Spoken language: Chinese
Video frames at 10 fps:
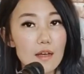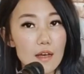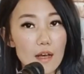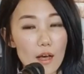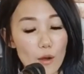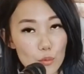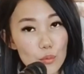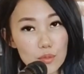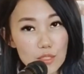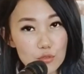好，如果你
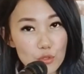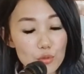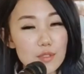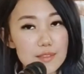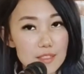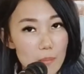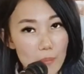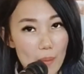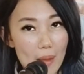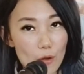对于
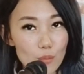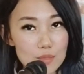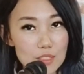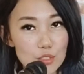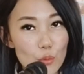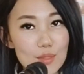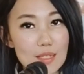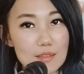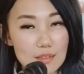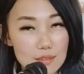0.88 公斤有一点
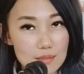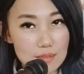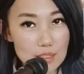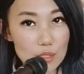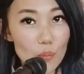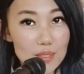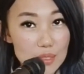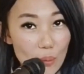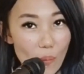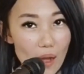疑问的
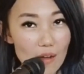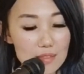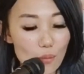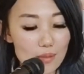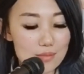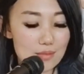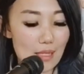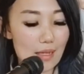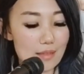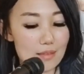话，那我大概
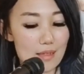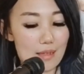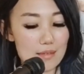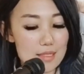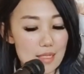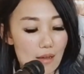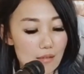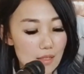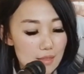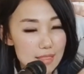跟你量一下啊。
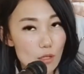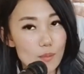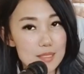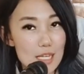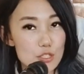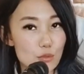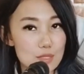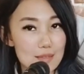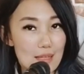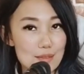像我们现在手上拿
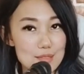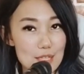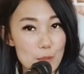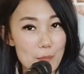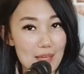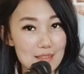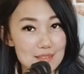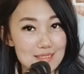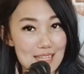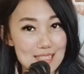的这一杯奶
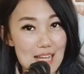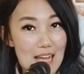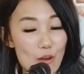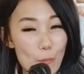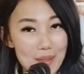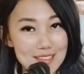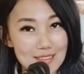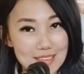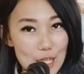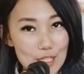茶，我们平常
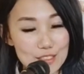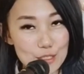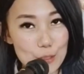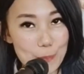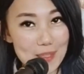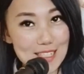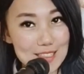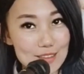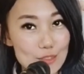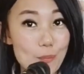在这个便利商店
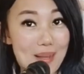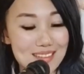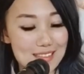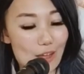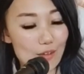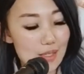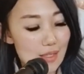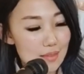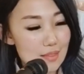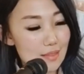都买得到。这
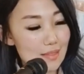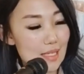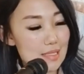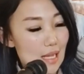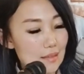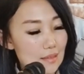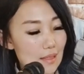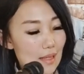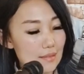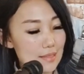个奶茶呢，量
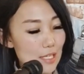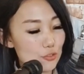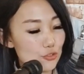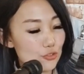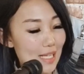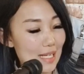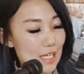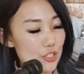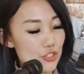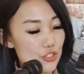下去大概
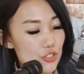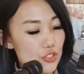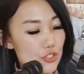是